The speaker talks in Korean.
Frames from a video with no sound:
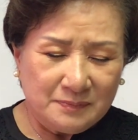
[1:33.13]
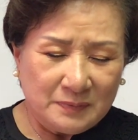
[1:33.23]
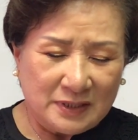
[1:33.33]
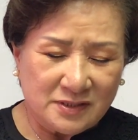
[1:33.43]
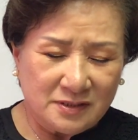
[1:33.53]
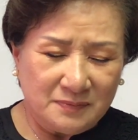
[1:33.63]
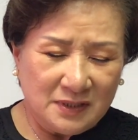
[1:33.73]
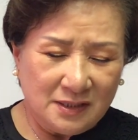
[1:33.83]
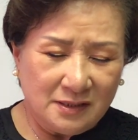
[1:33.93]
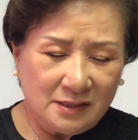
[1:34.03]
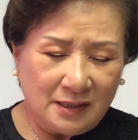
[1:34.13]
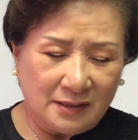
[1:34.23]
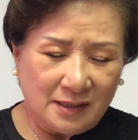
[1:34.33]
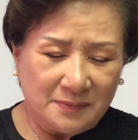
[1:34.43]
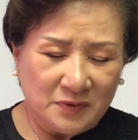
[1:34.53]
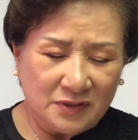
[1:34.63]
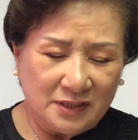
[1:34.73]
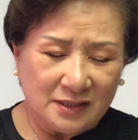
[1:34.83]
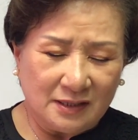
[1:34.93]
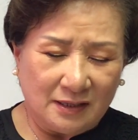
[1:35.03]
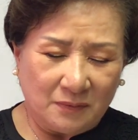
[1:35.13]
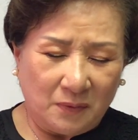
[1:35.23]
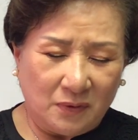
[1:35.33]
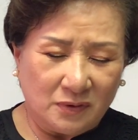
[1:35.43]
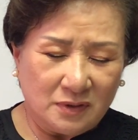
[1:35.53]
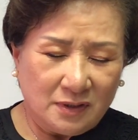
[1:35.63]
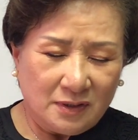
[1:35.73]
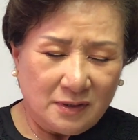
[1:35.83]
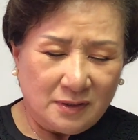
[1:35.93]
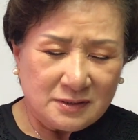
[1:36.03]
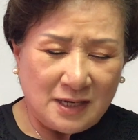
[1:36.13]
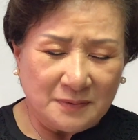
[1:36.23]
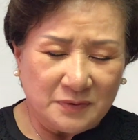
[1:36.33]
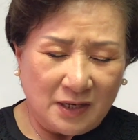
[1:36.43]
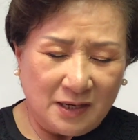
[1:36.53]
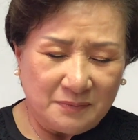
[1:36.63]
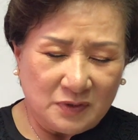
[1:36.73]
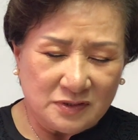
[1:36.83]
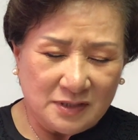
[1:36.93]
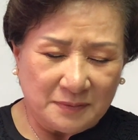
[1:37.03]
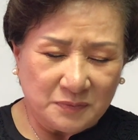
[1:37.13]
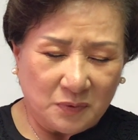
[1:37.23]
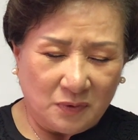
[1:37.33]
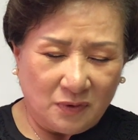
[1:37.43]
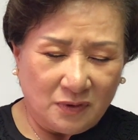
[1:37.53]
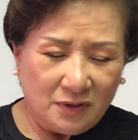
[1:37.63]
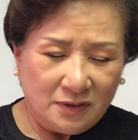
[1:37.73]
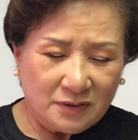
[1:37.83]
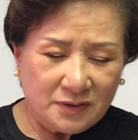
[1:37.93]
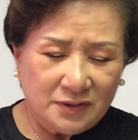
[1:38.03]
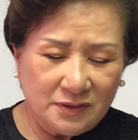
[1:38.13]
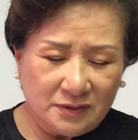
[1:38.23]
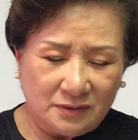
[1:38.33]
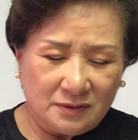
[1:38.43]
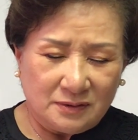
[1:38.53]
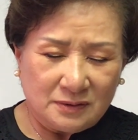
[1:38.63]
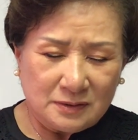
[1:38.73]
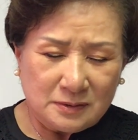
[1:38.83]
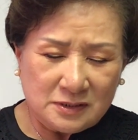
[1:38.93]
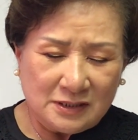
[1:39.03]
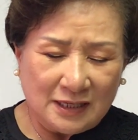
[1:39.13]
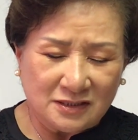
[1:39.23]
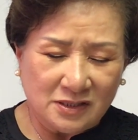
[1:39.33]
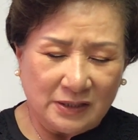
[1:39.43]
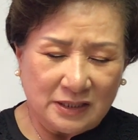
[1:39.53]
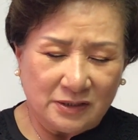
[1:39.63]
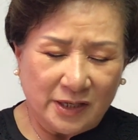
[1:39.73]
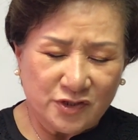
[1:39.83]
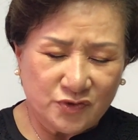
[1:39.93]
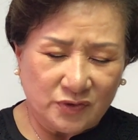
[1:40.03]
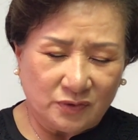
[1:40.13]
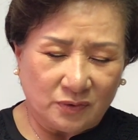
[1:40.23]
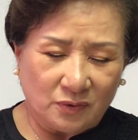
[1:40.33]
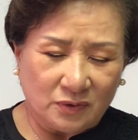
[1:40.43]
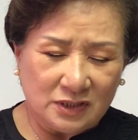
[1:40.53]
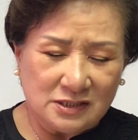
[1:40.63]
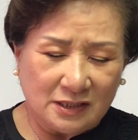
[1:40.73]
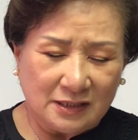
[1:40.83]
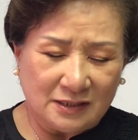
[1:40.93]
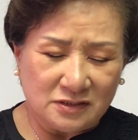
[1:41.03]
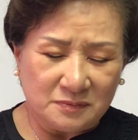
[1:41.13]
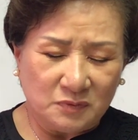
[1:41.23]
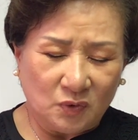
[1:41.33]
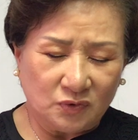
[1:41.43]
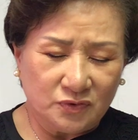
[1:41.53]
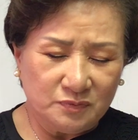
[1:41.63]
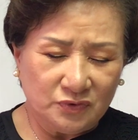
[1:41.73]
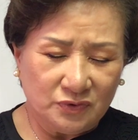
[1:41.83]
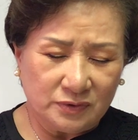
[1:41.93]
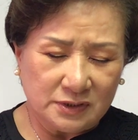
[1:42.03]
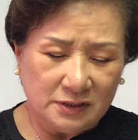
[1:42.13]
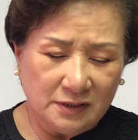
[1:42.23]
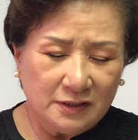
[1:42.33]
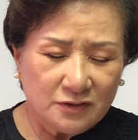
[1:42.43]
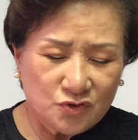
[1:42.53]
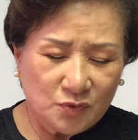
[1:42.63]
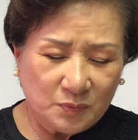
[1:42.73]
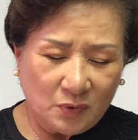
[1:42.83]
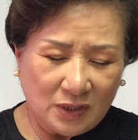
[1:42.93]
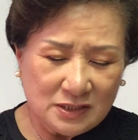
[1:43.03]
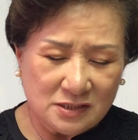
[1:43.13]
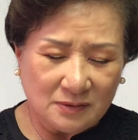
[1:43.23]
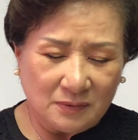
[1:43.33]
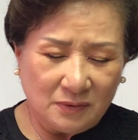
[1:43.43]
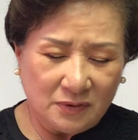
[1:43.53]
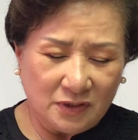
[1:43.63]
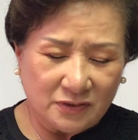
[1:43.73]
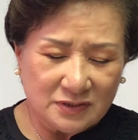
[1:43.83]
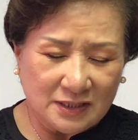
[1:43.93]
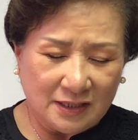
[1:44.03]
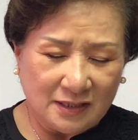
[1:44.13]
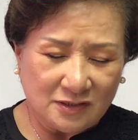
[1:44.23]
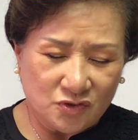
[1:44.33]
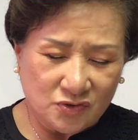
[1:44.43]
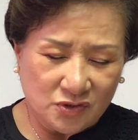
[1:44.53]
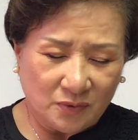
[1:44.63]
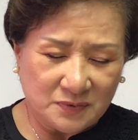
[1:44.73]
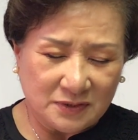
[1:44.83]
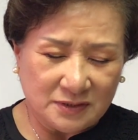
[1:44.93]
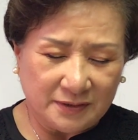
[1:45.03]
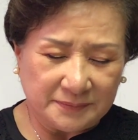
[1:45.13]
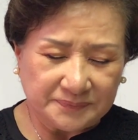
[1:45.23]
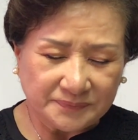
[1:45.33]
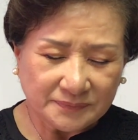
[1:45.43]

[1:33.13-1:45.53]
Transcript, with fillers: 말씀이 이리 가라 하면 이리 가고 잡으라 하면 잡고 그런 신앙생활을 할 수 있도록 이 자리에 앉은 모든 분들을 축복하시고 역사해 주시옵소서.